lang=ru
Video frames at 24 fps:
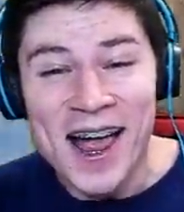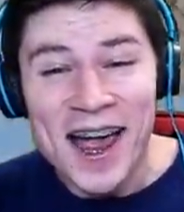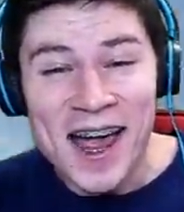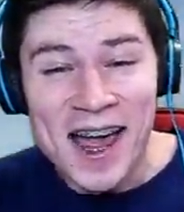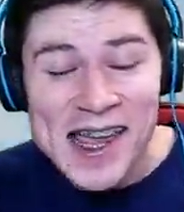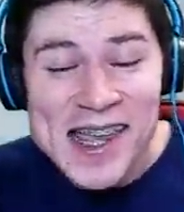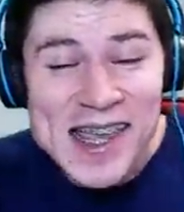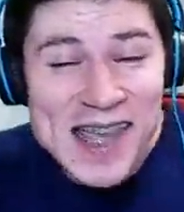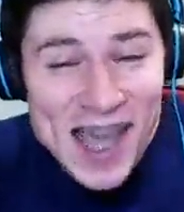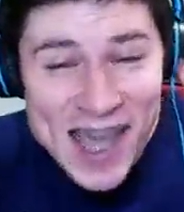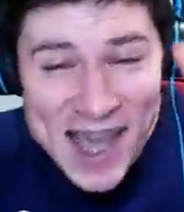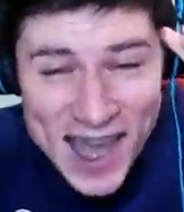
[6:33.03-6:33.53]

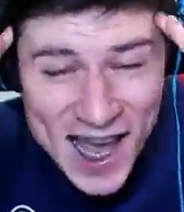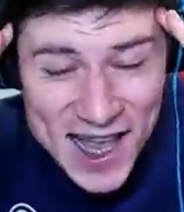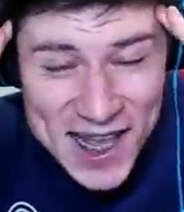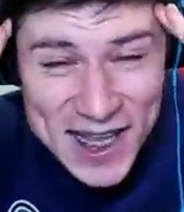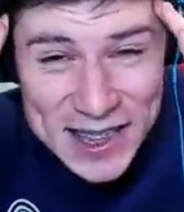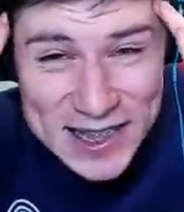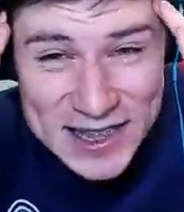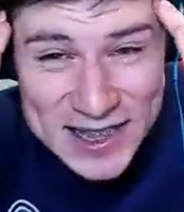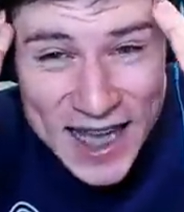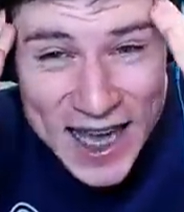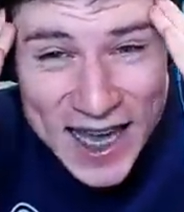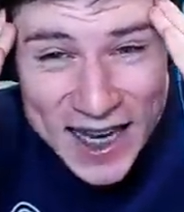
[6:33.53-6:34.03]
Я, я не
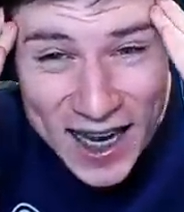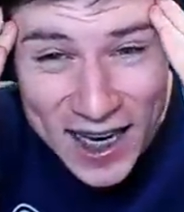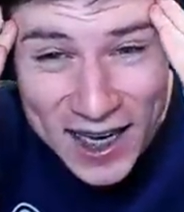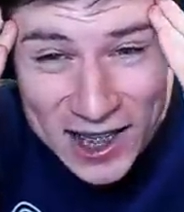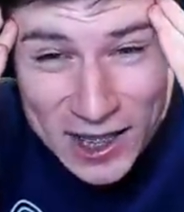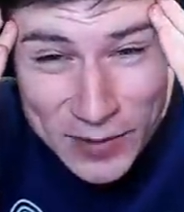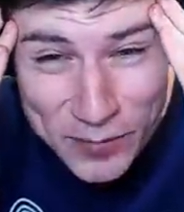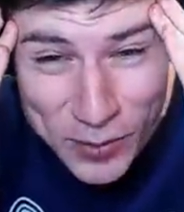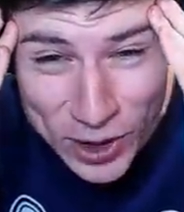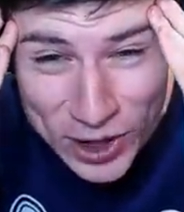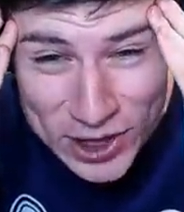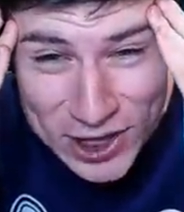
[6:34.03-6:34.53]
знаю, как это
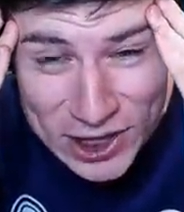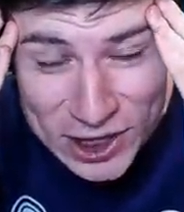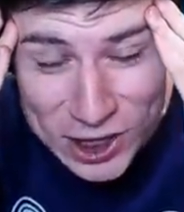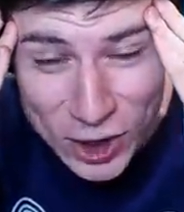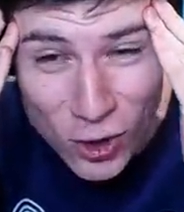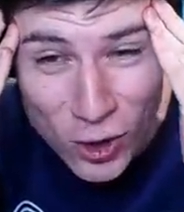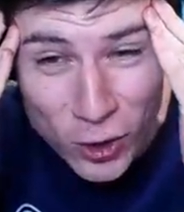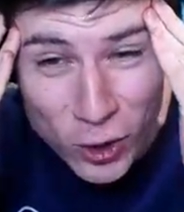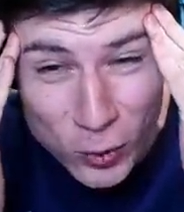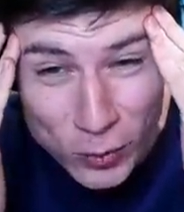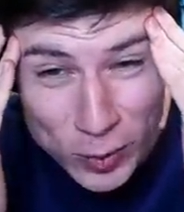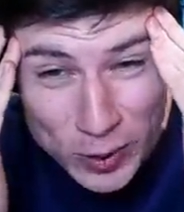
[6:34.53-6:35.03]
произошло.
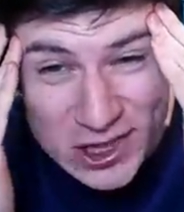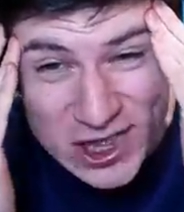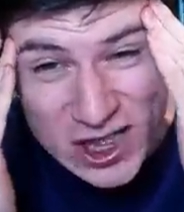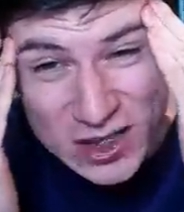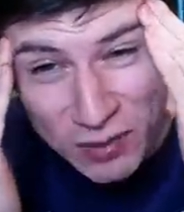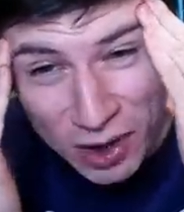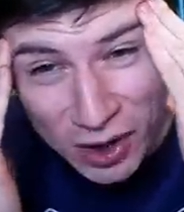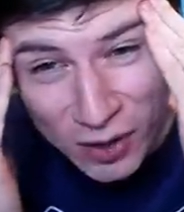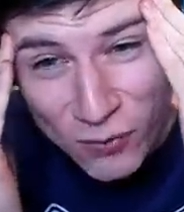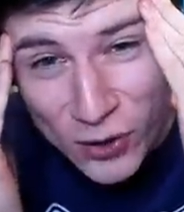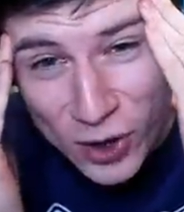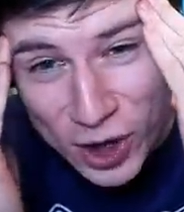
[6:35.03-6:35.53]
Я тупо
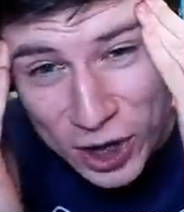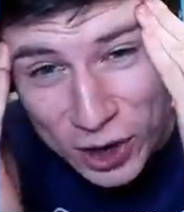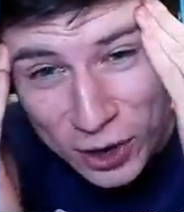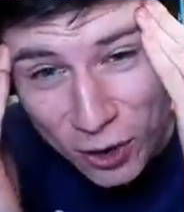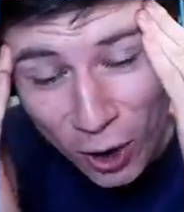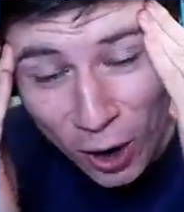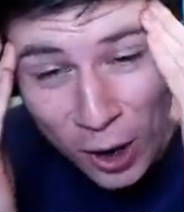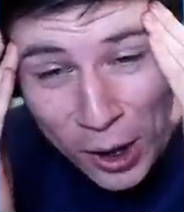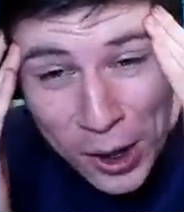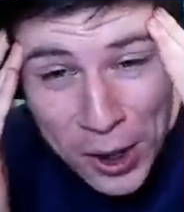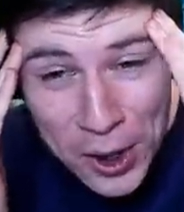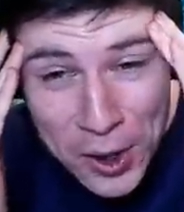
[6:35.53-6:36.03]
снимал
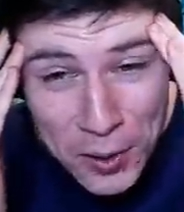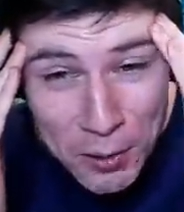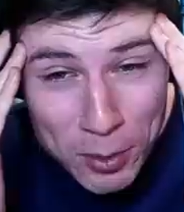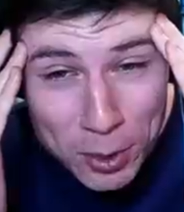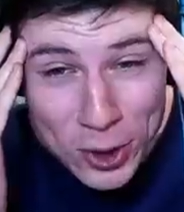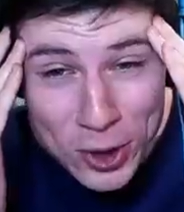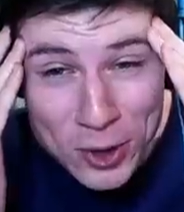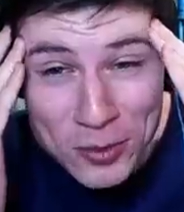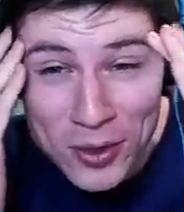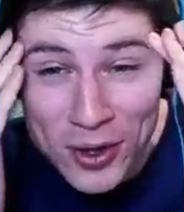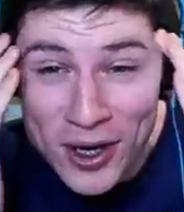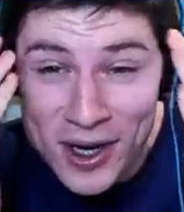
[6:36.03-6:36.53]
видео,
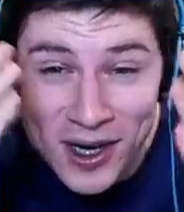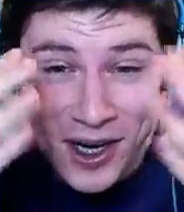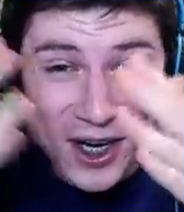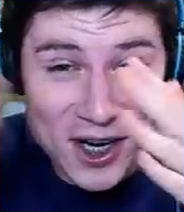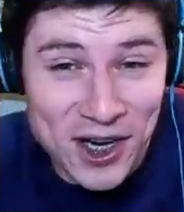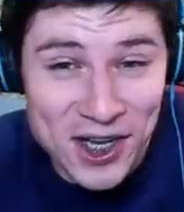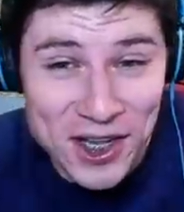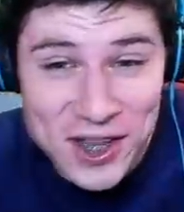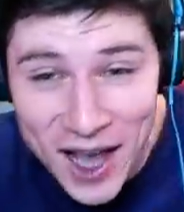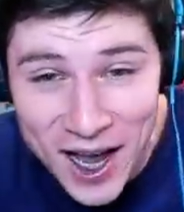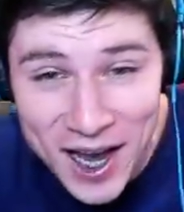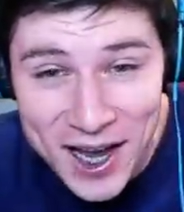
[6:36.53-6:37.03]
потом
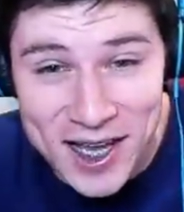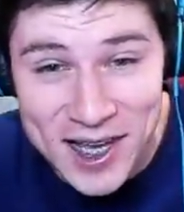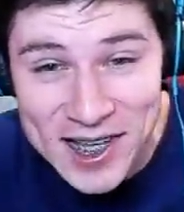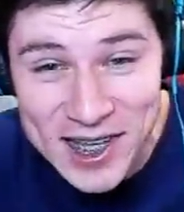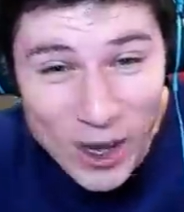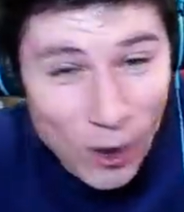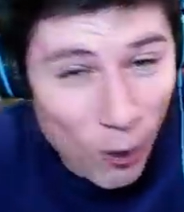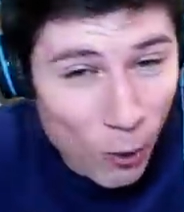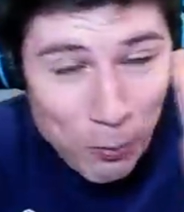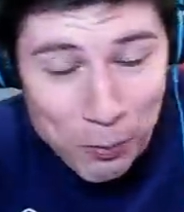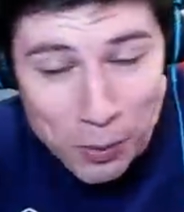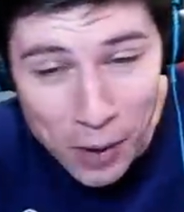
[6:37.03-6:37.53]
хренах, я
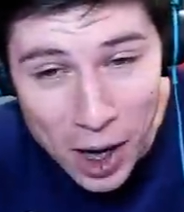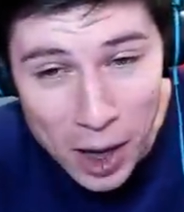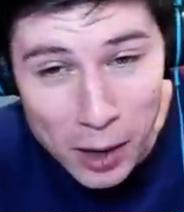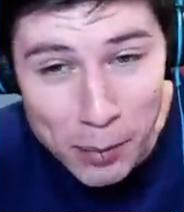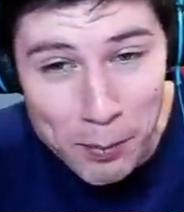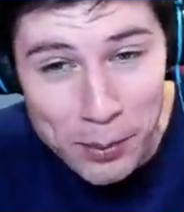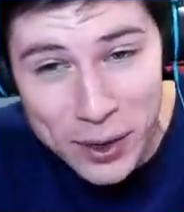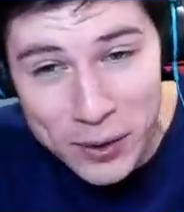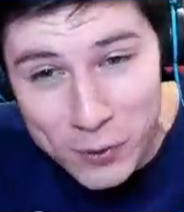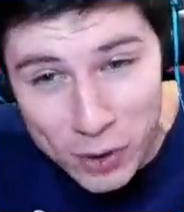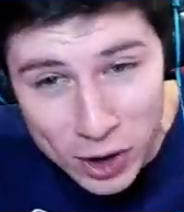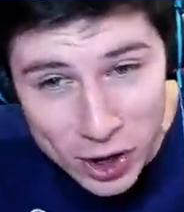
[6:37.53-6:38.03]
упал,
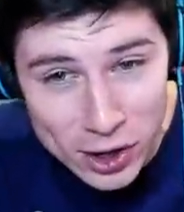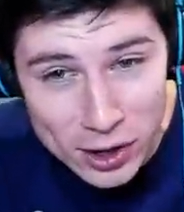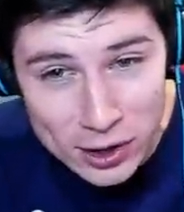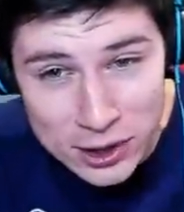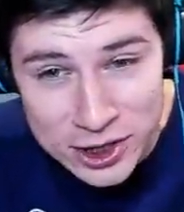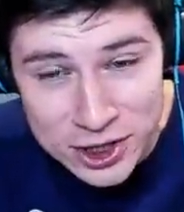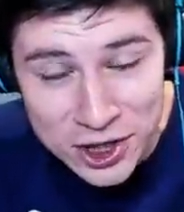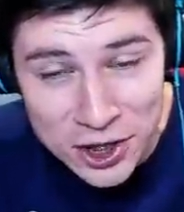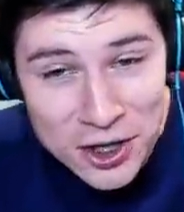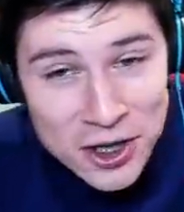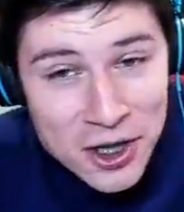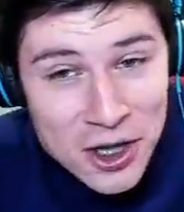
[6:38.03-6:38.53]
провалился.